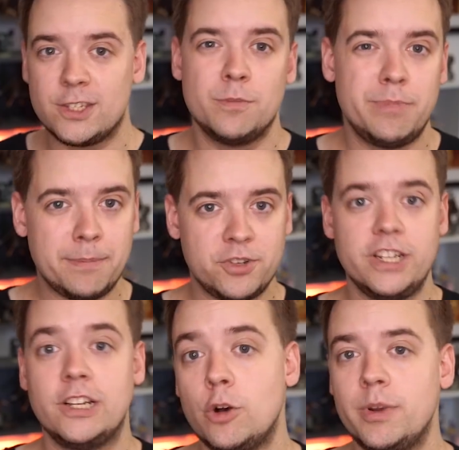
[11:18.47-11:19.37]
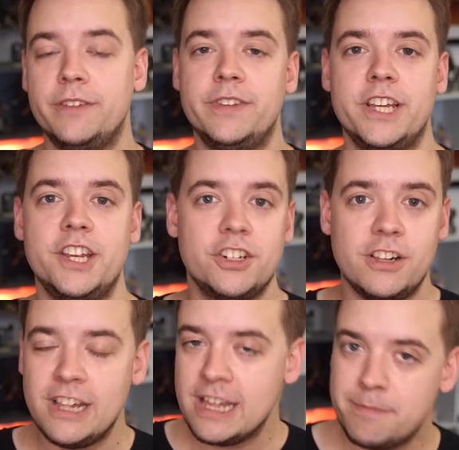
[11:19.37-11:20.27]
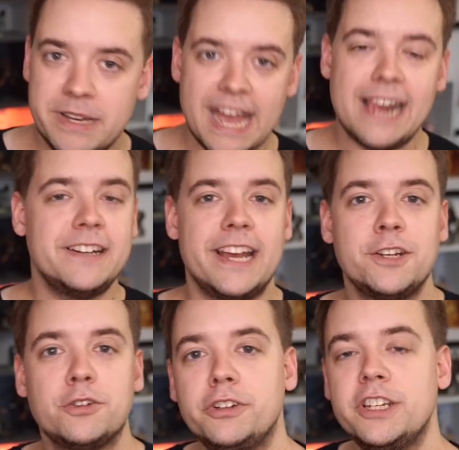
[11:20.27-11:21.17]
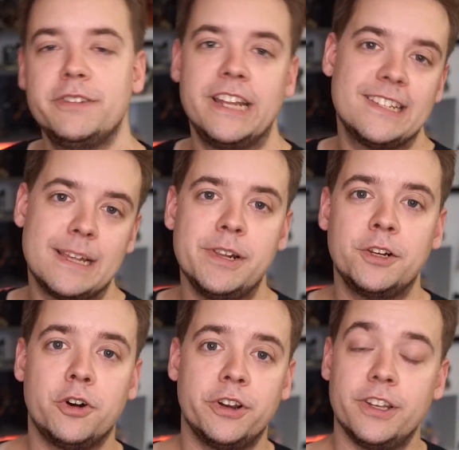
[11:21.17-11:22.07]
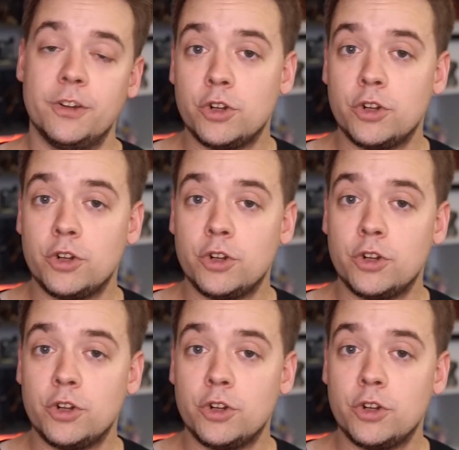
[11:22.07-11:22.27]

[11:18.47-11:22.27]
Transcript: zum PUBG Global Invitational mit allen Eindrücken, die wir da sammeln konnten.